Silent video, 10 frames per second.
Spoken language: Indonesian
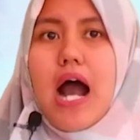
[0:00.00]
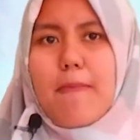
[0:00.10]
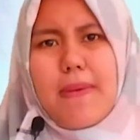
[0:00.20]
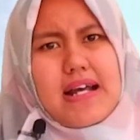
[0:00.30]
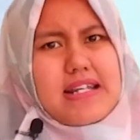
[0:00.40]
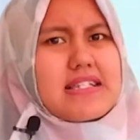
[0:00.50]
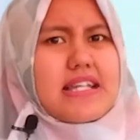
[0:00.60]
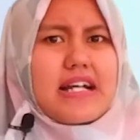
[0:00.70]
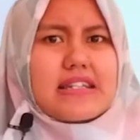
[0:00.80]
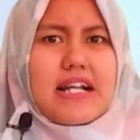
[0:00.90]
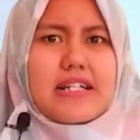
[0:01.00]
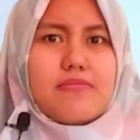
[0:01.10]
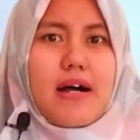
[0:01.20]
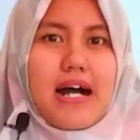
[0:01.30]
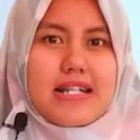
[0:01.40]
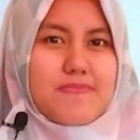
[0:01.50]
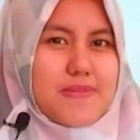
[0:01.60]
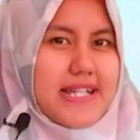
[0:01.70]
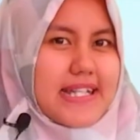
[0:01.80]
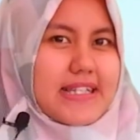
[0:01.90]
apa aja sih yang telah dibahas?
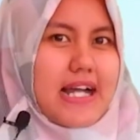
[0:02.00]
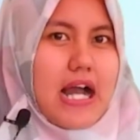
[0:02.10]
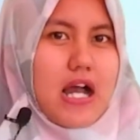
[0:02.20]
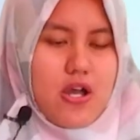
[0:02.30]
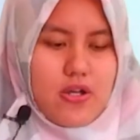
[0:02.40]
Masih inget gak?